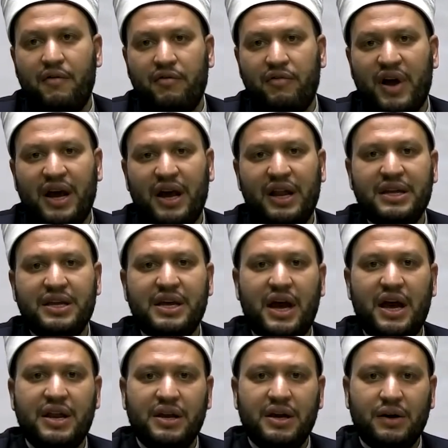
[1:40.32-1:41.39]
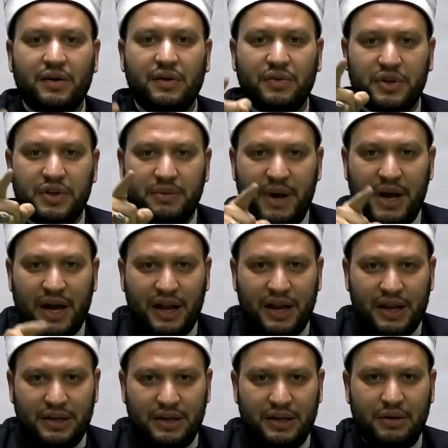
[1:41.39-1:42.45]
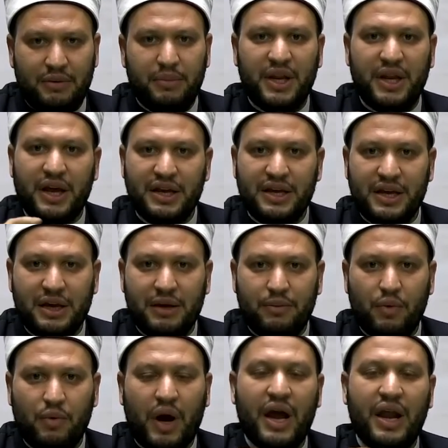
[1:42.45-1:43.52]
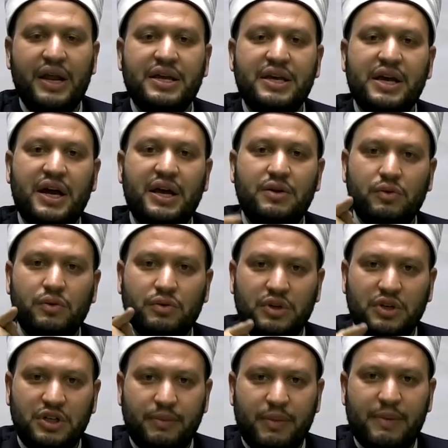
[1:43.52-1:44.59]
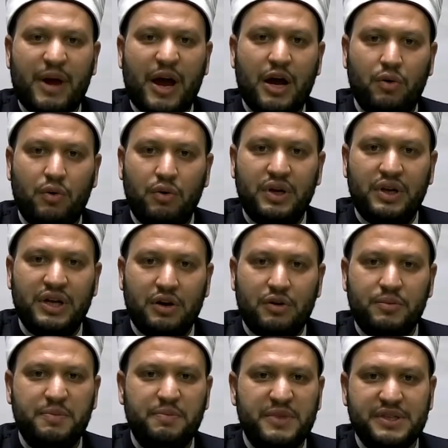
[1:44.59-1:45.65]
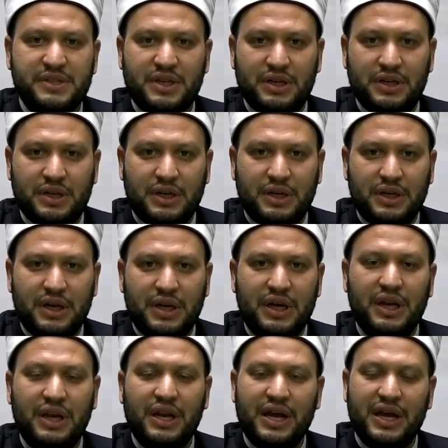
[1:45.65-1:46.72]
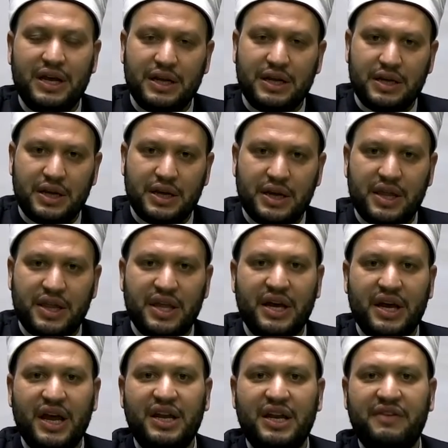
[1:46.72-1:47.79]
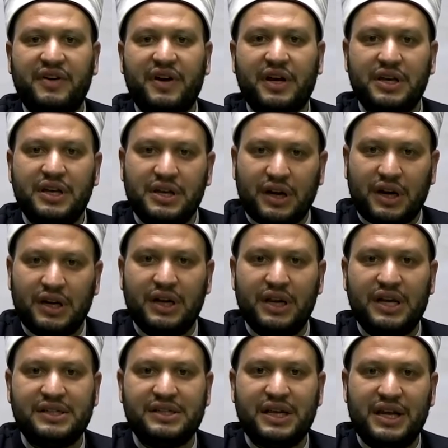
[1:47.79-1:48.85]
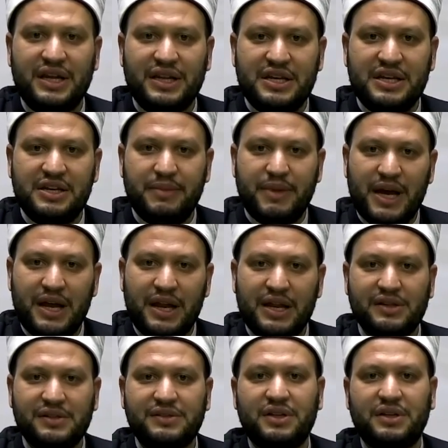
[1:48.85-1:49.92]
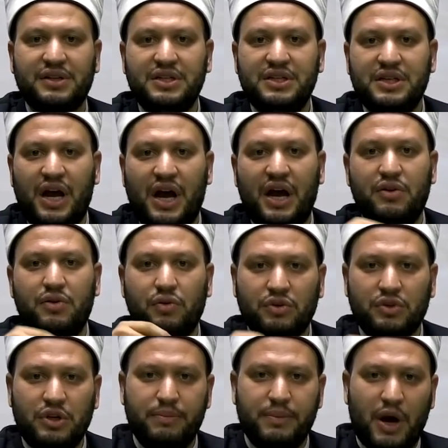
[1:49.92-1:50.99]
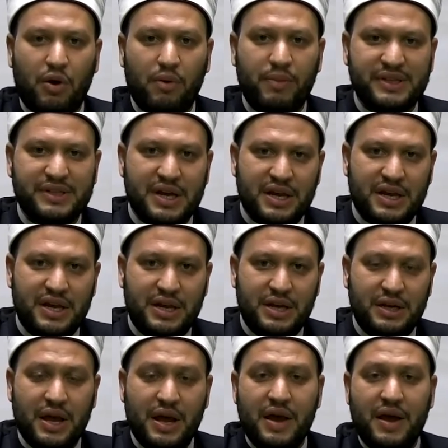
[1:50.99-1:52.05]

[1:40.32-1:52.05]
فعليه أن يقضي ما عليه من أيام وعليه أن يطعم مع كل يوم مسكينا إلا إذا كان فقيرا ليس لديه مال يستطيع أن يطعم معه المساكين